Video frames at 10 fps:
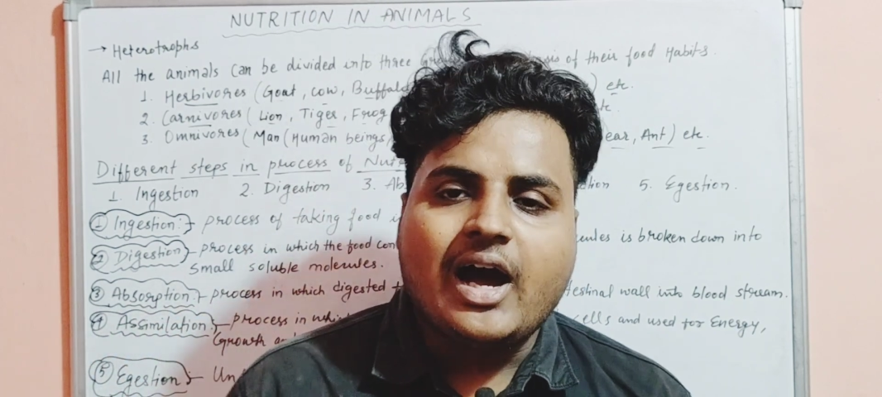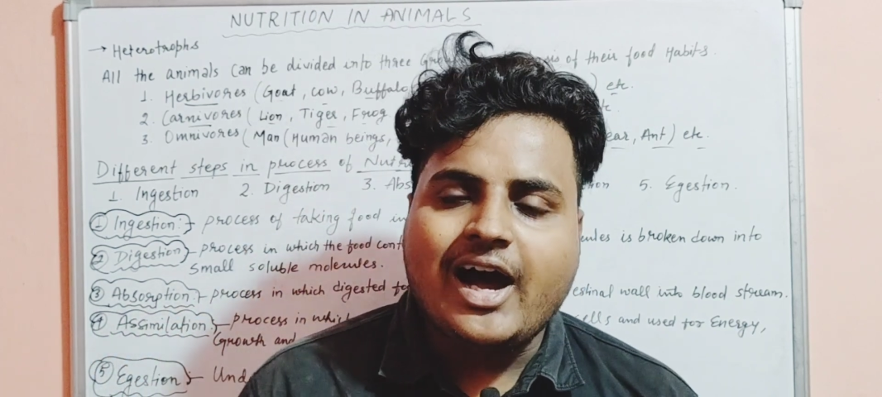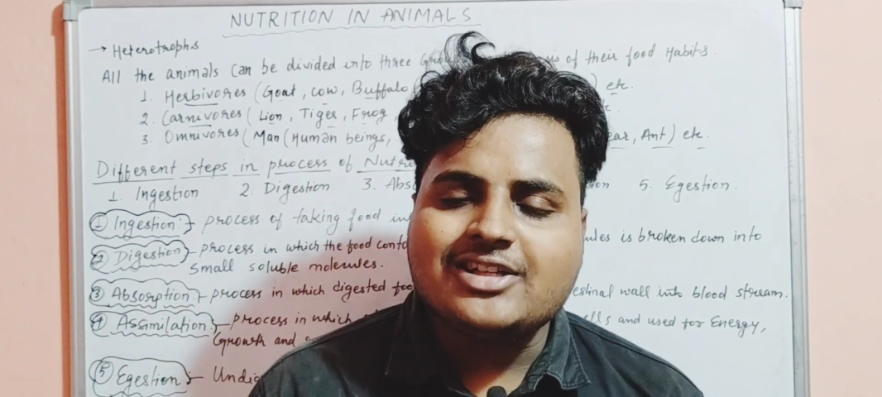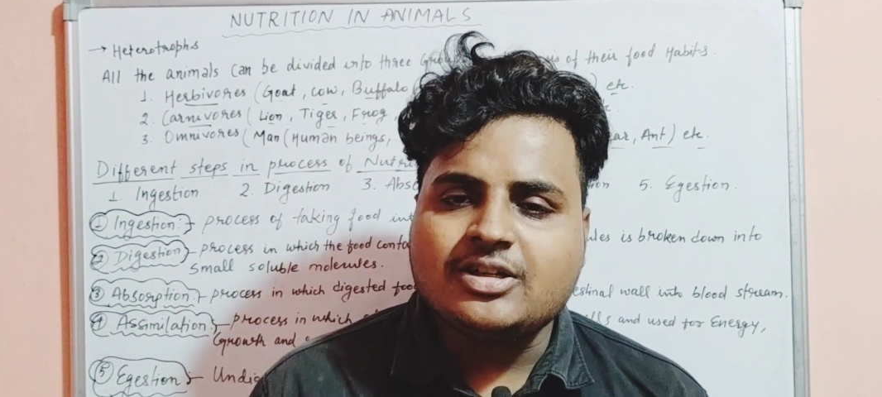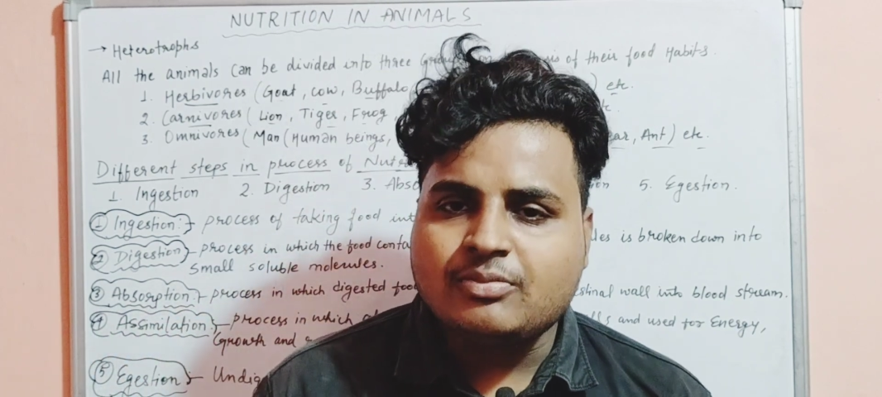
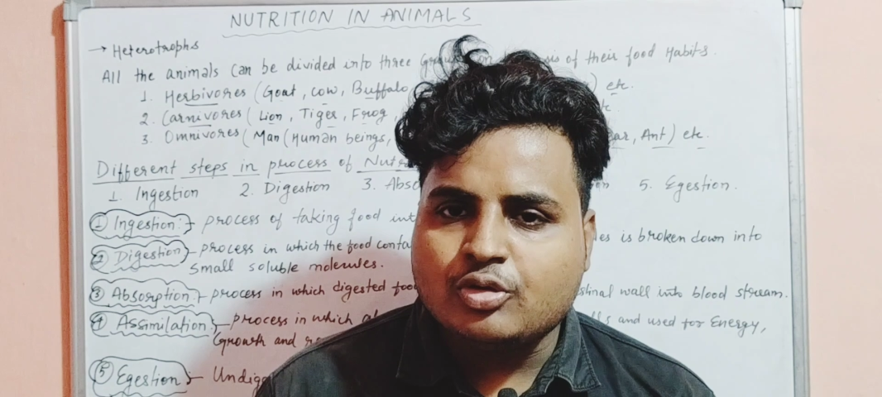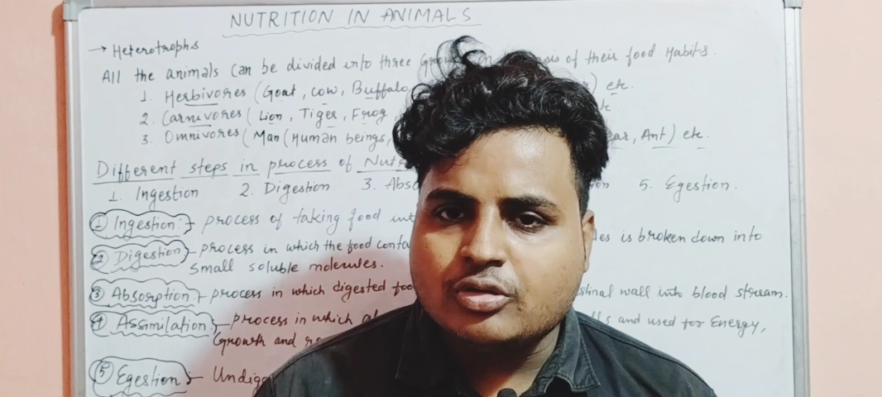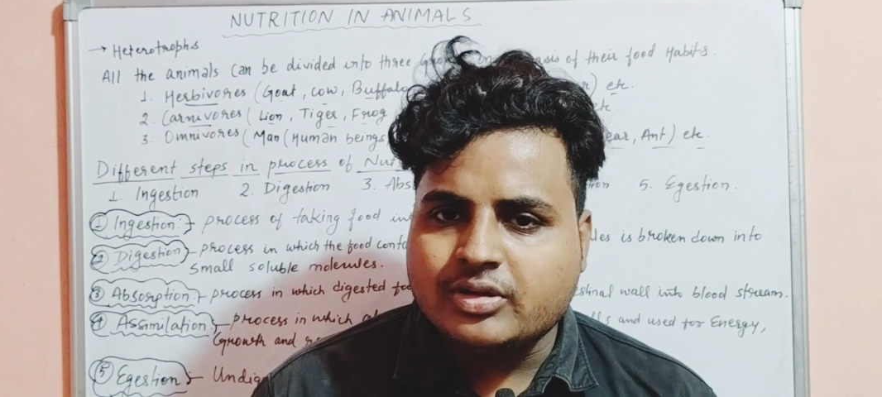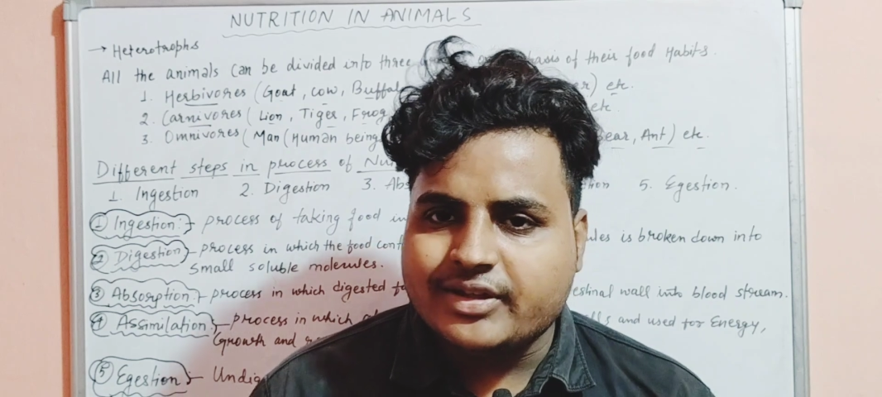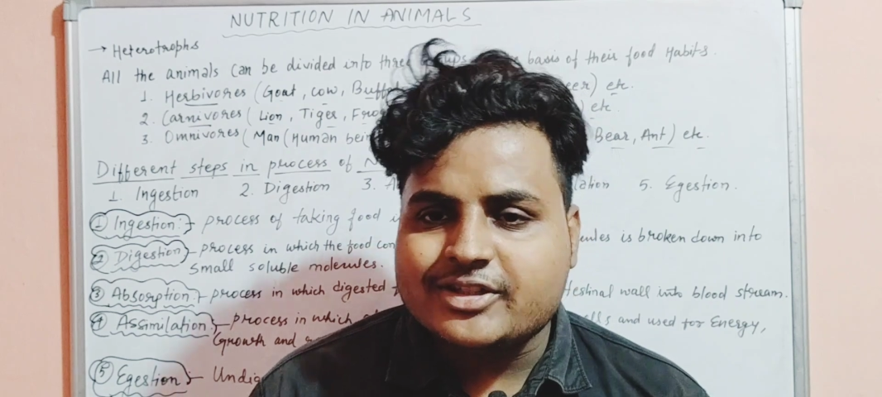आज हम
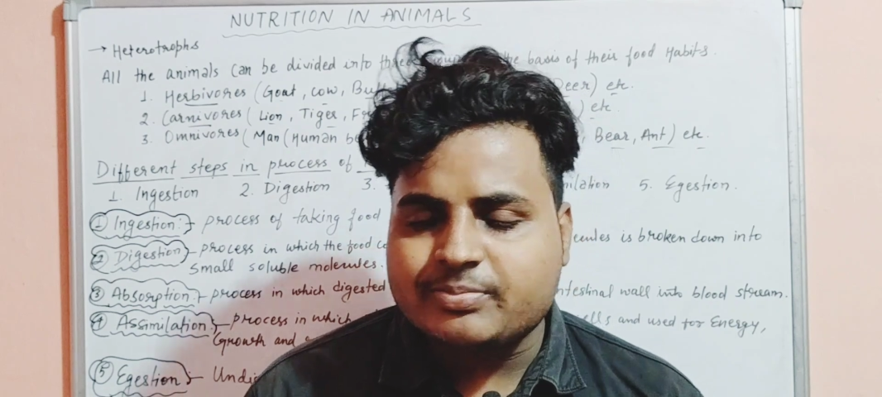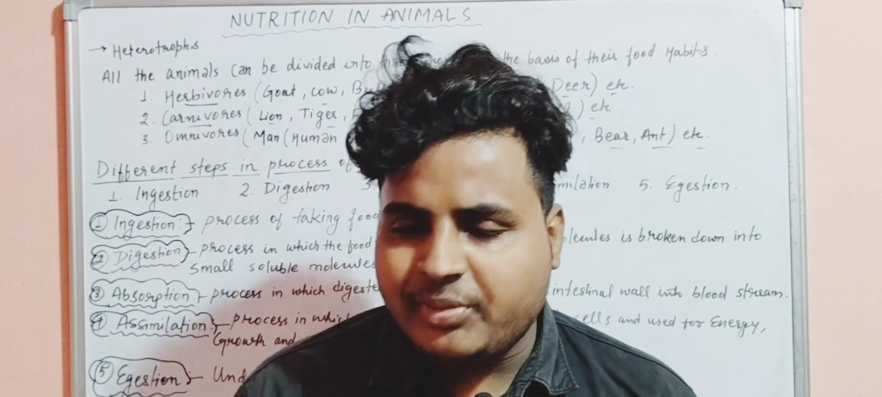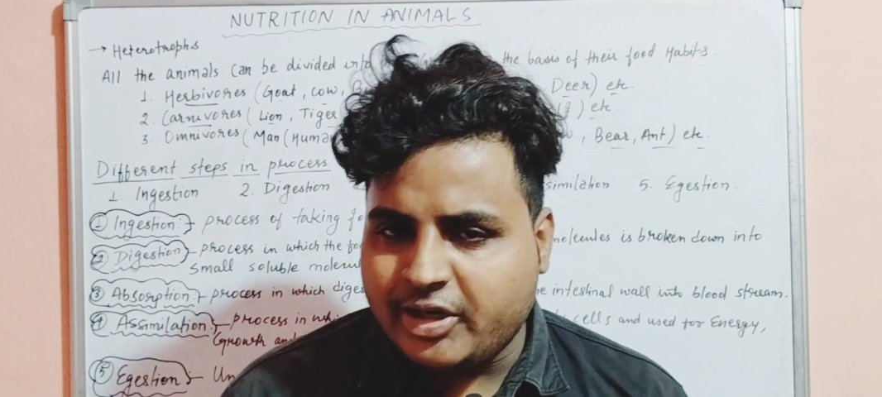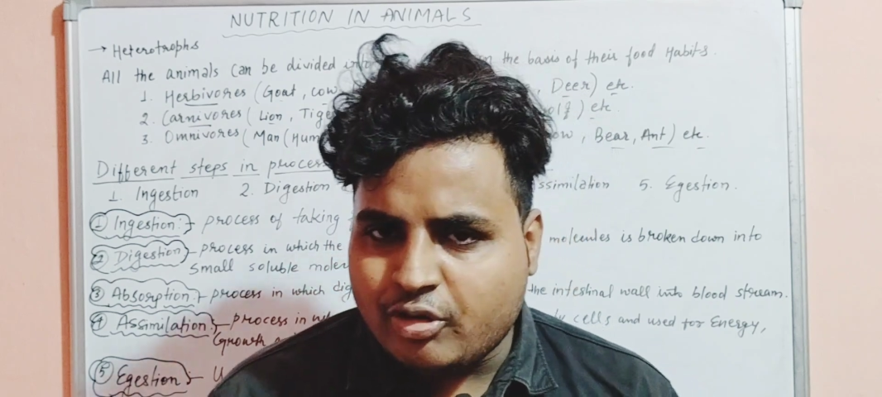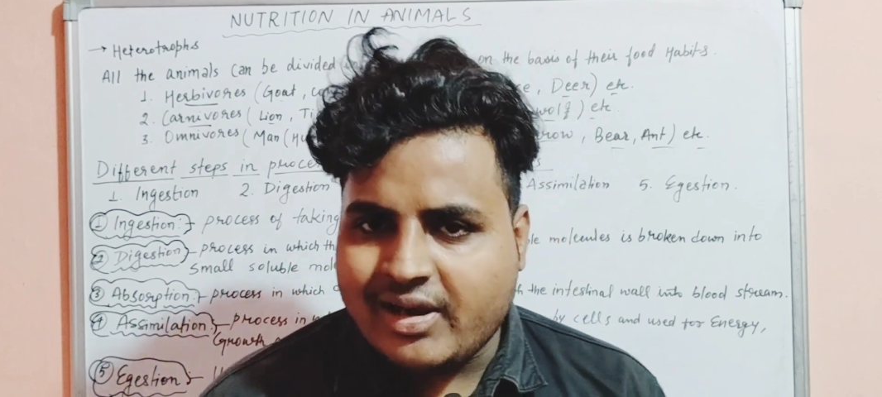लोग इस
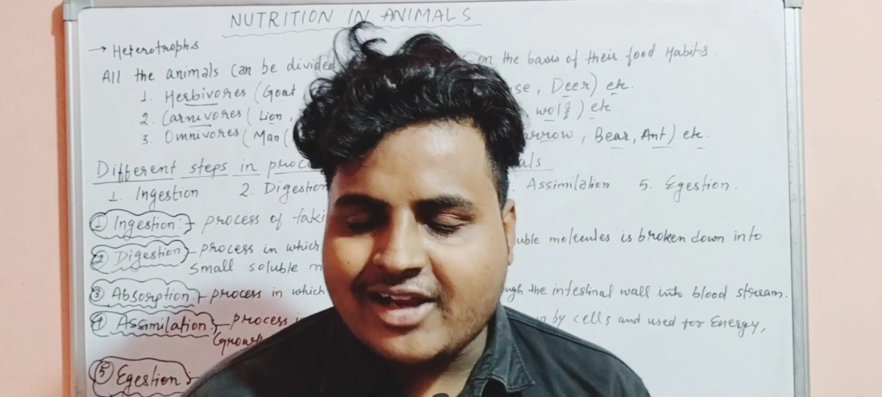वीडियो